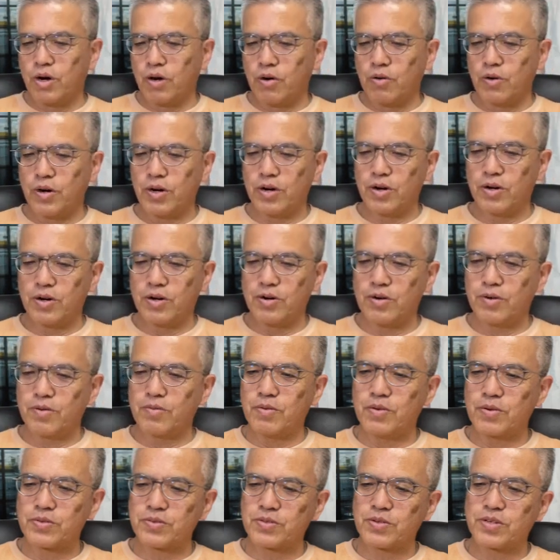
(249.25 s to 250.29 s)

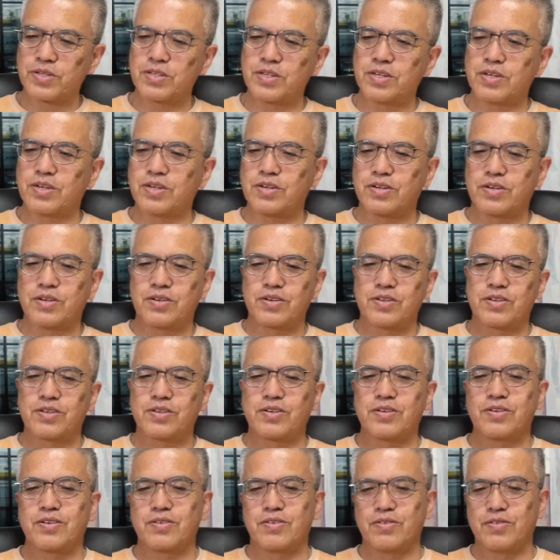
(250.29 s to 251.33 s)
本当にね、
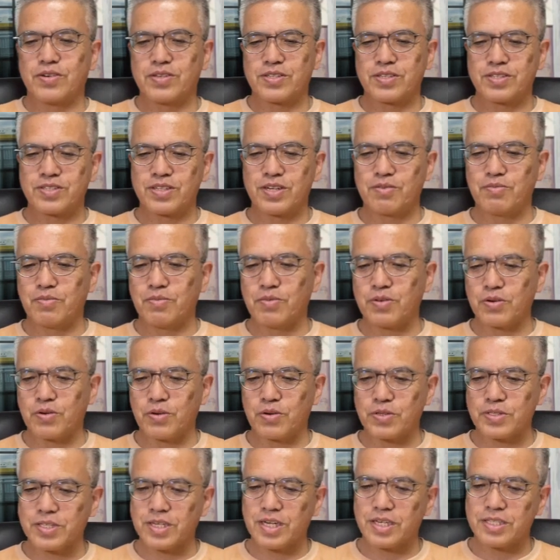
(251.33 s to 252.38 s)
私が
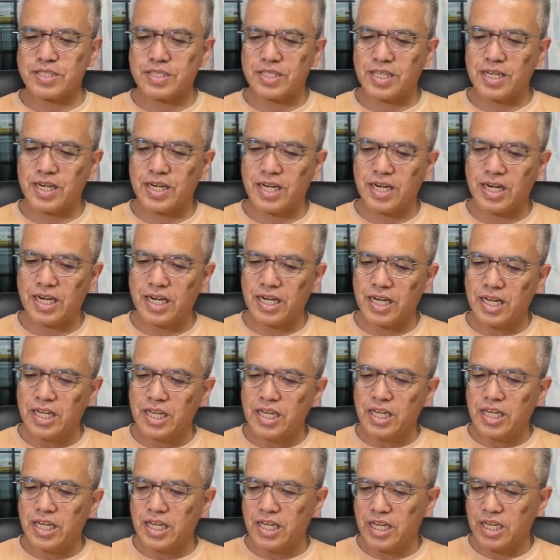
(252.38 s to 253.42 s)
欲しかった、
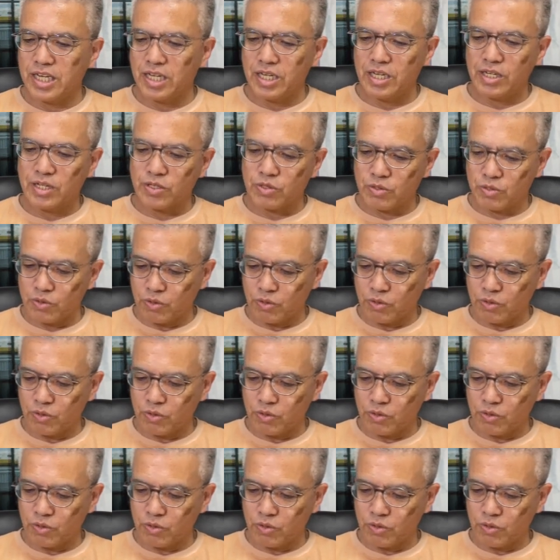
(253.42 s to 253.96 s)
ニ